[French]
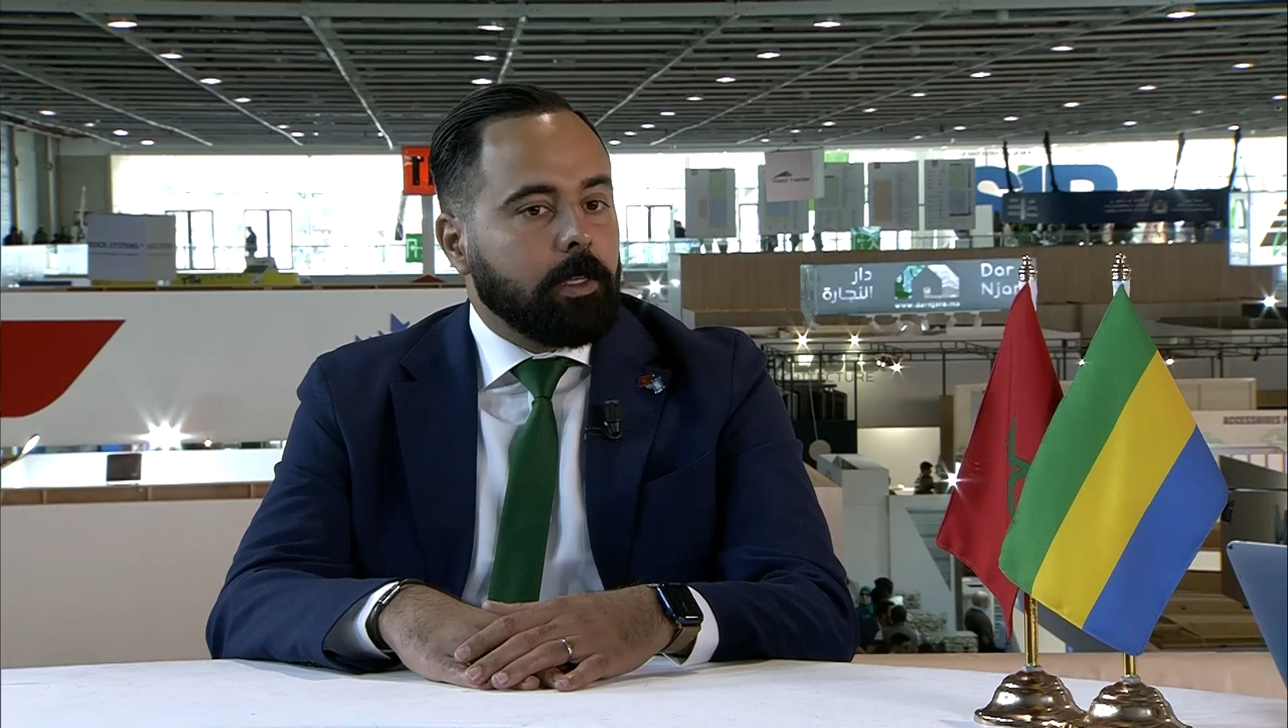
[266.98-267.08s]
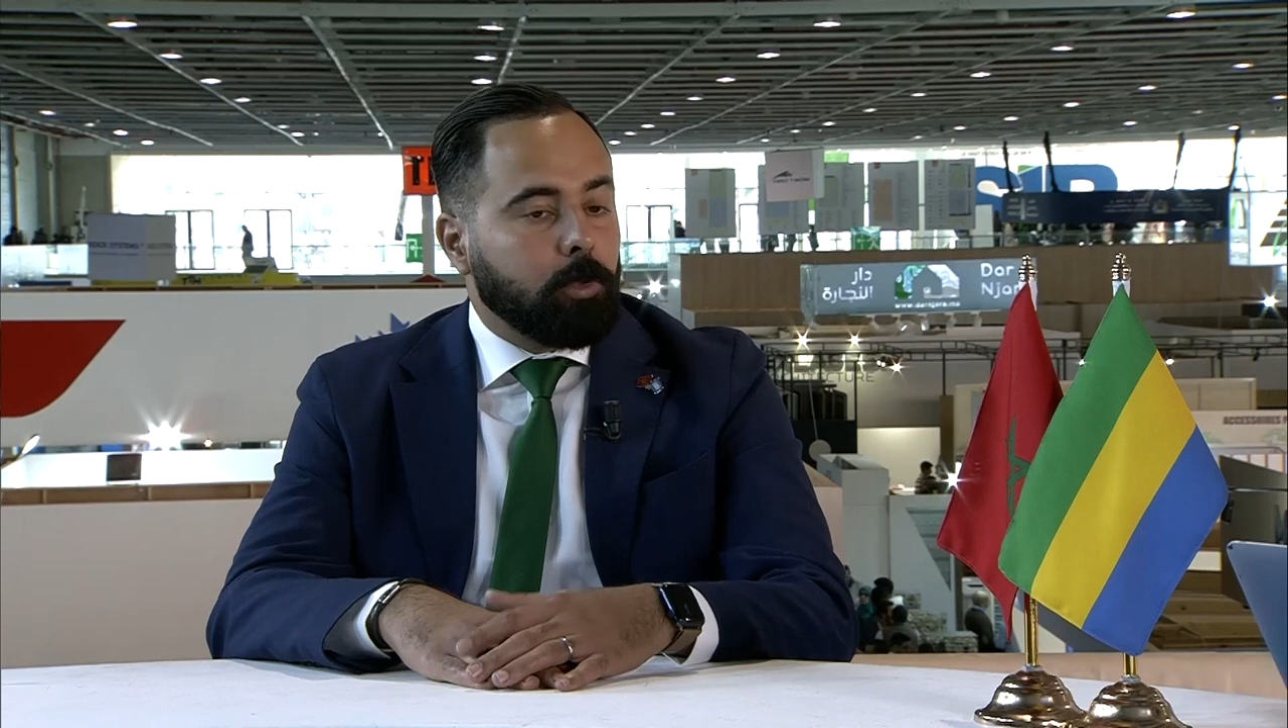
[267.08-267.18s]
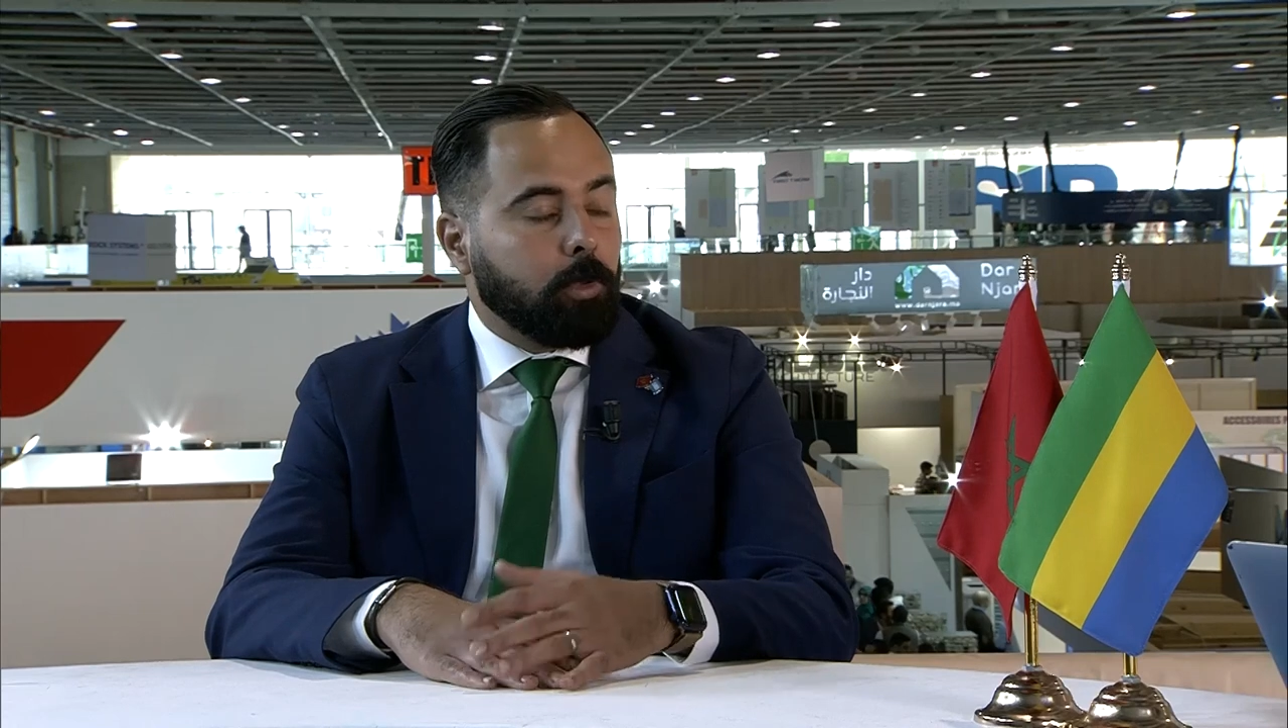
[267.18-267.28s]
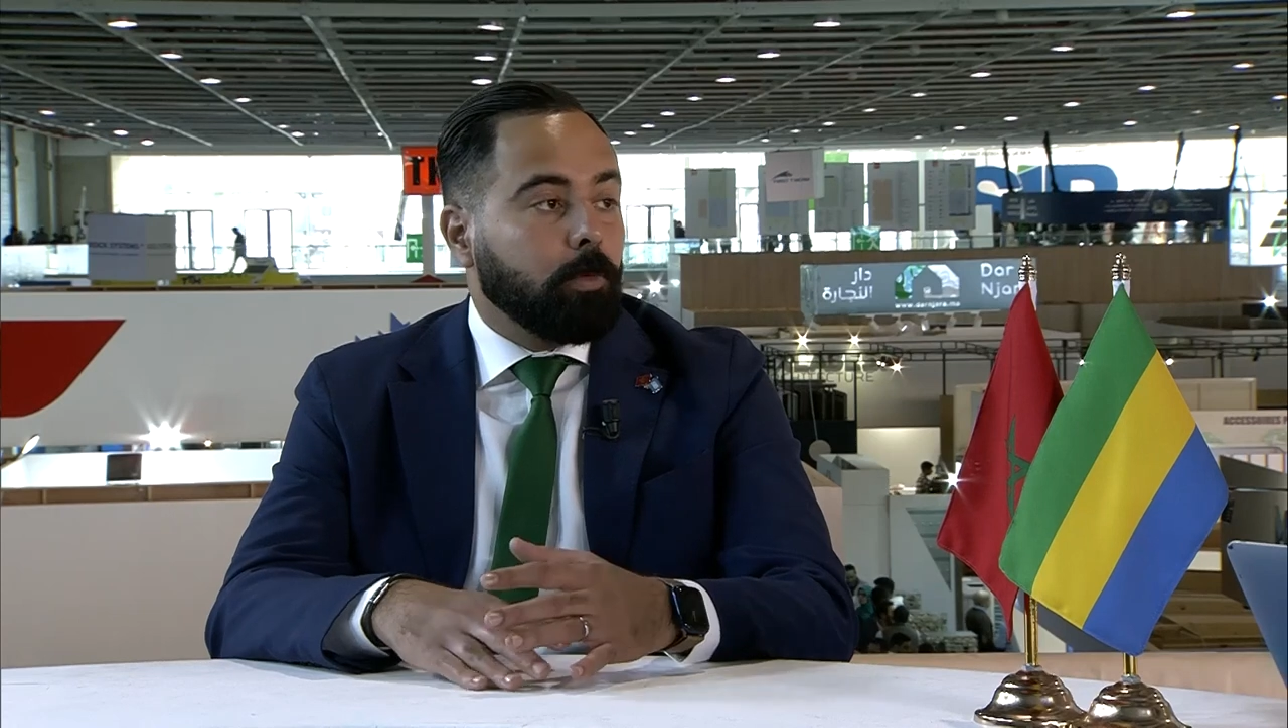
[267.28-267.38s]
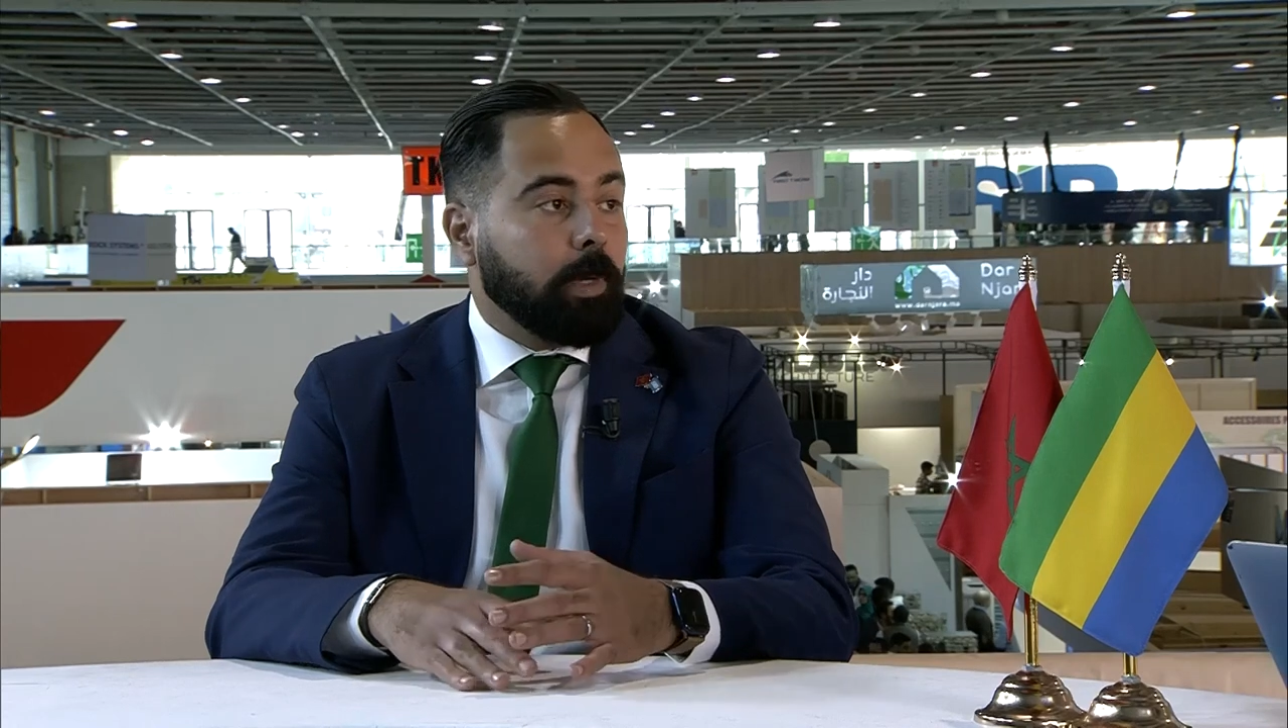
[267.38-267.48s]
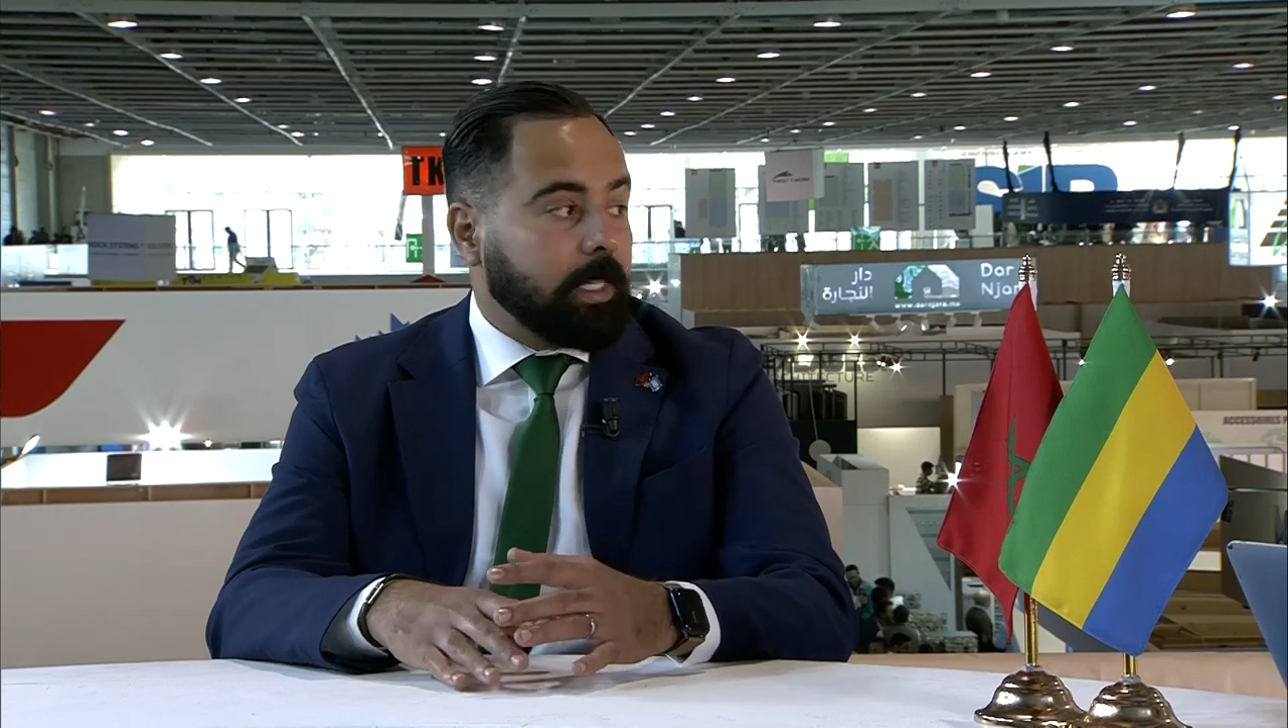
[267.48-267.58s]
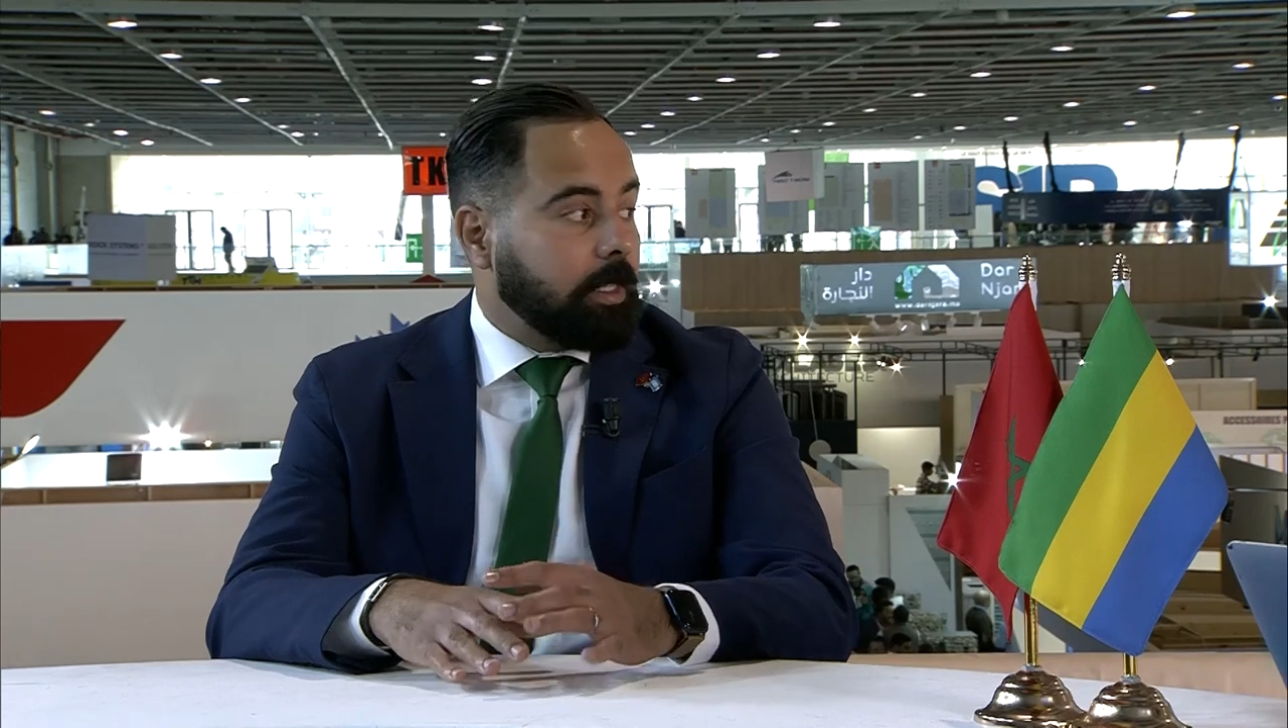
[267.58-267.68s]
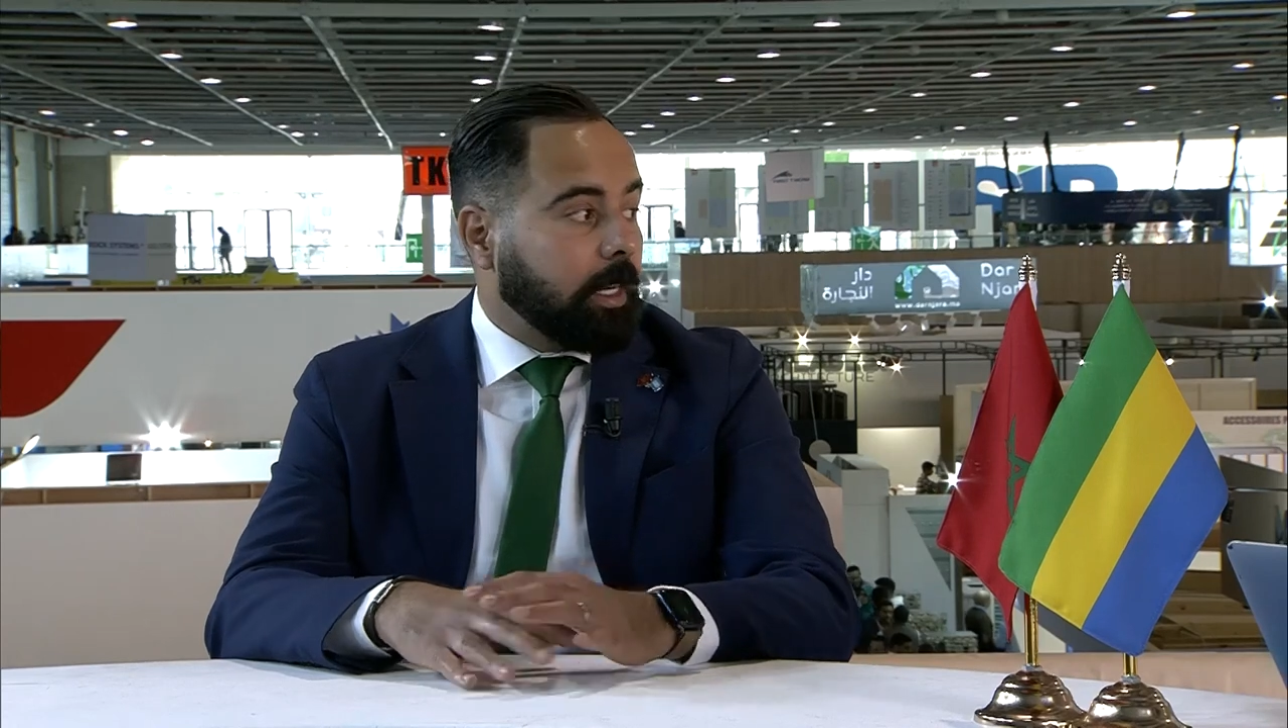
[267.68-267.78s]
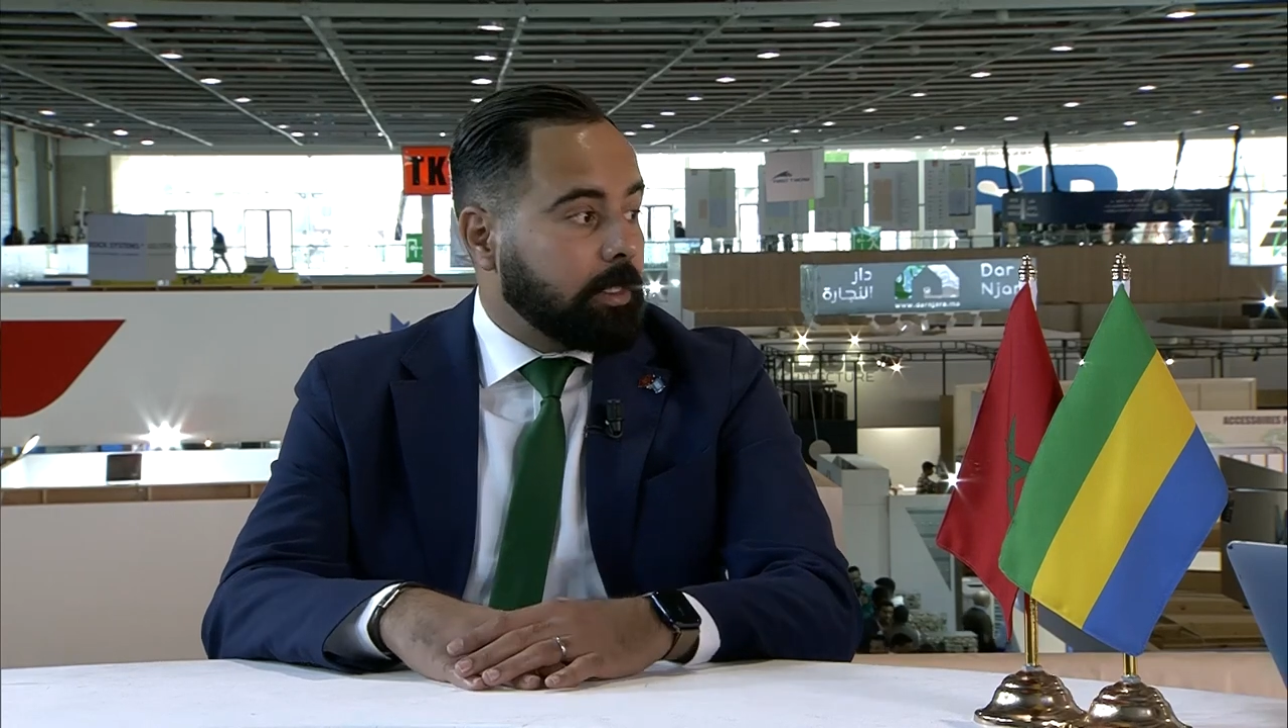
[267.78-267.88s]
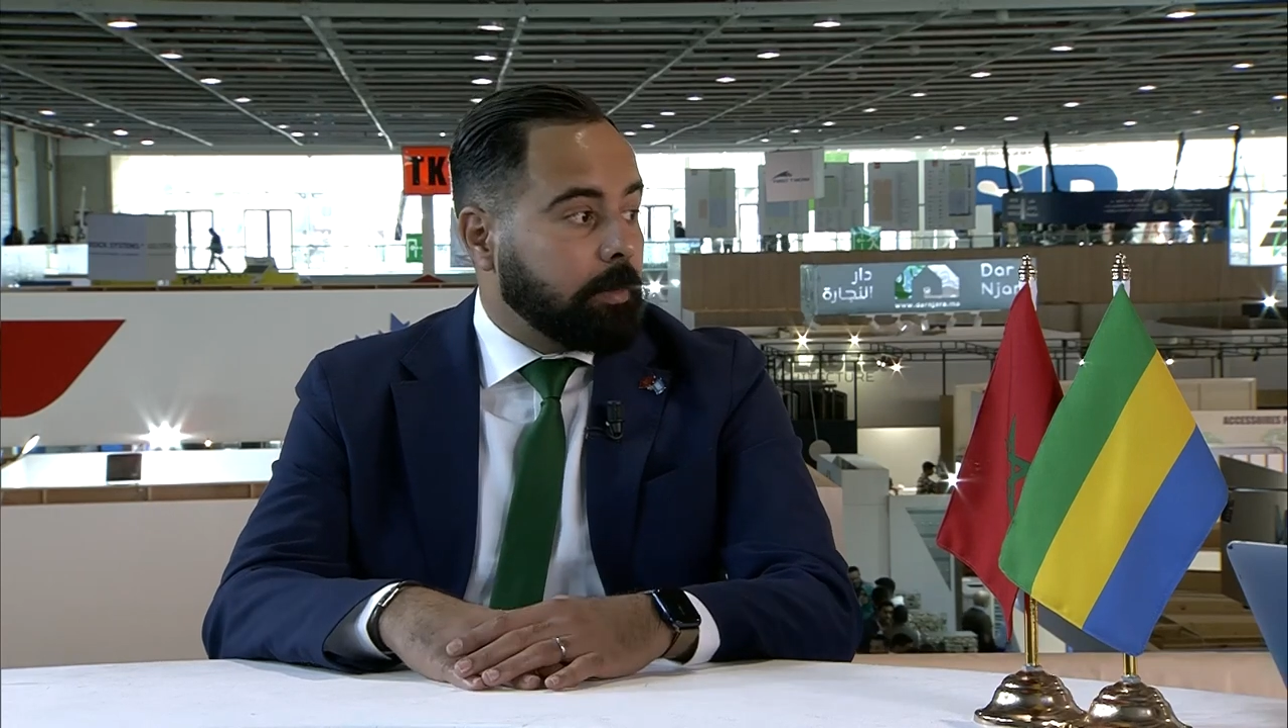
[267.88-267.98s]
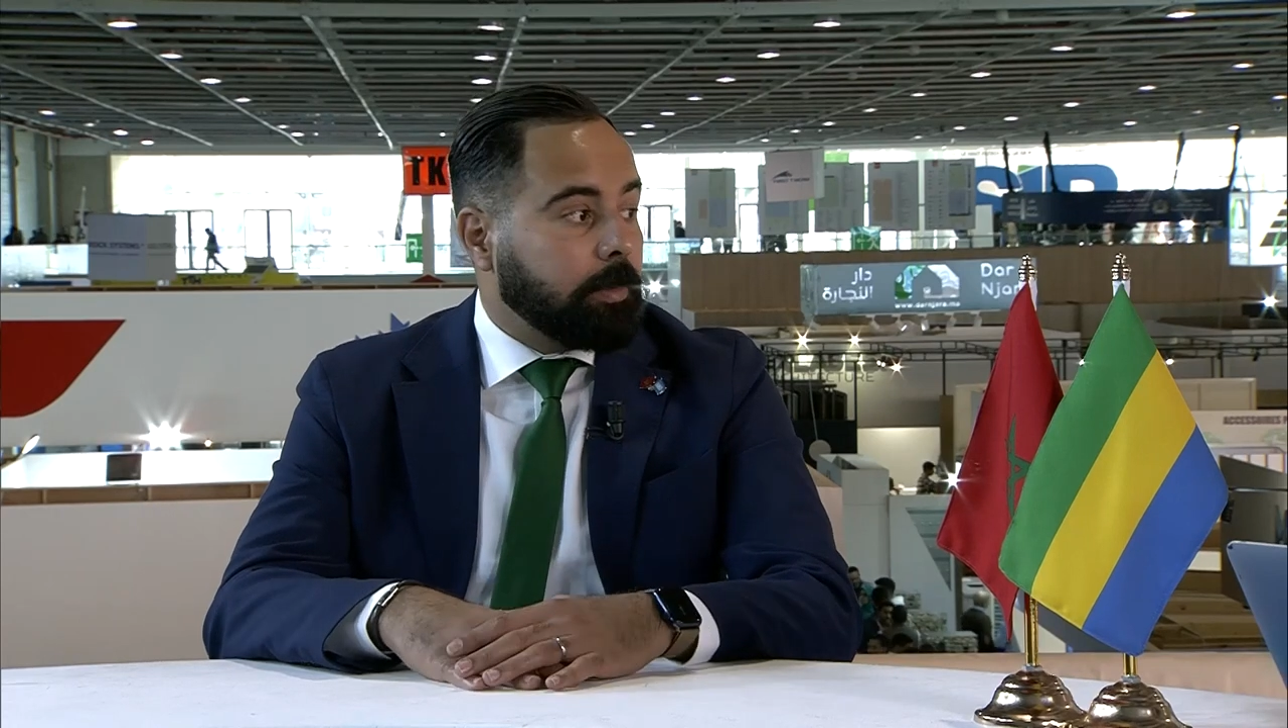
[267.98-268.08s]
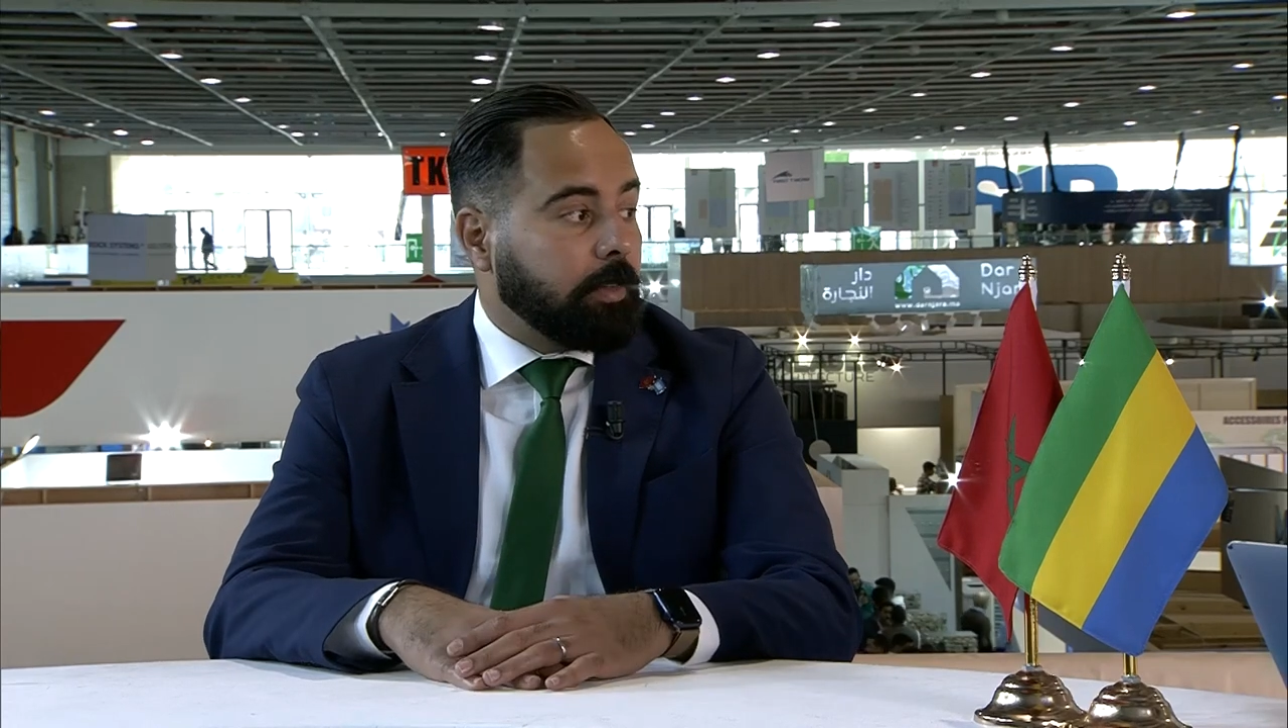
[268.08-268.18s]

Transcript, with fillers: surtout merci à la CIB